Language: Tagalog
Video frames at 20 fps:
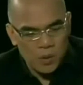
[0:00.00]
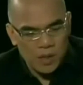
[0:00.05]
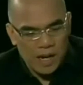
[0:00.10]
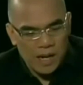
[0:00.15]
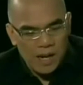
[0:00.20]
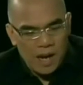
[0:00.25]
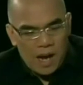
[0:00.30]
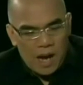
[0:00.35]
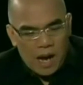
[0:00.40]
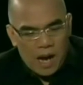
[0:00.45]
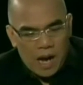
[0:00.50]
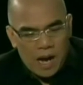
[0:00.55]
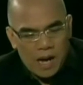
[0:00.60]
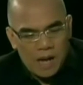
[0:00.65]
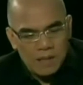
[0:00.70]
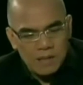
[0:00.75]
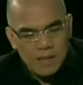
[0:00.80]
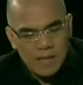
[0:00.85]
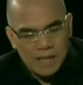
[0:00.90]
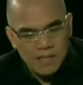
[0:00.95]
Oo. Okay.
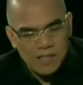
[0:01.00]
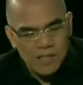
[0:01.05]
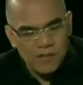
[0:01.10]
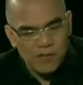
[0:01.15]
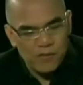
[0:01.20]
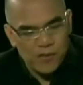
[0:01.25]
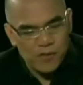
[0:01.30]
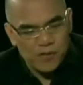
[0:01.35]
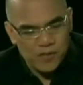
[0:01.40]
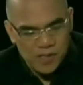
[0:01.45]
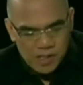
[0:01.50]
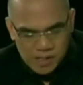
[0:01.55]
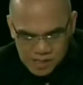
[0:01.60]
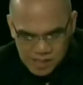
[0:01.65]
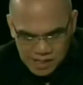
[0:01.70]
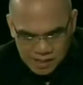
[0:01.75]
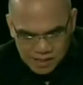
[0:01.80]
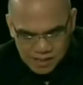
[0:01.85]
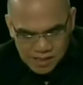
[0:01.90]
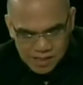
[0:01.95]
Uh,
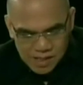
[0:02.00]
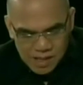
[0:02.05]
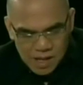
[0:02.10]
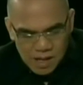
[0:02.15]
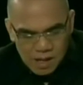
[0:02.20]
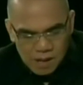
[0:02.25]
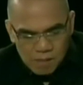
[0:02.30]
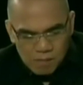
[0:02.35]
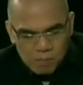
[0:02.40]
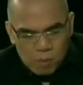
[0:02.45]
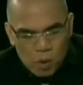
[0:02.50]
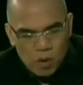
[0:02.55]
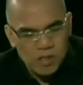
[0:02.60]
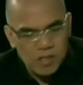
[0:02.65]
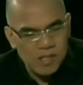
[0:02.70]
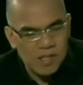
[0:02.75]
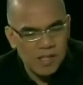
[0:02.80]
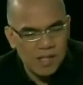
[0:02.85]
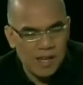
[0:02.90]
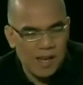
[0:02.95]
1956,
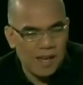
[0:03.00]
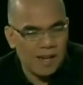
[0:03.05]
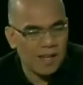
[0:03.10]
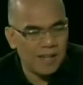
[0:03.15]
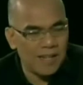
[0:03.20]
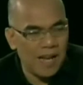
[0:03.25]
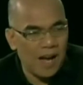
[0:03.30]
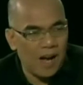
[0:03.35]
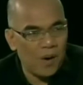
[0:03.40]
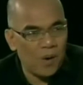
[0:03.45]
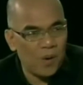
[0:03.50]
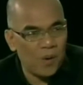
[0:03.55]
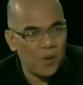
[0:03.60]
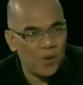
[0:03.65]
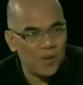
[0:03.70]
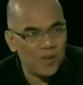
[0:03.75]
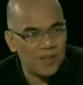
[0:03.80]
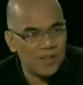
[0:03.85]
boxing era daw.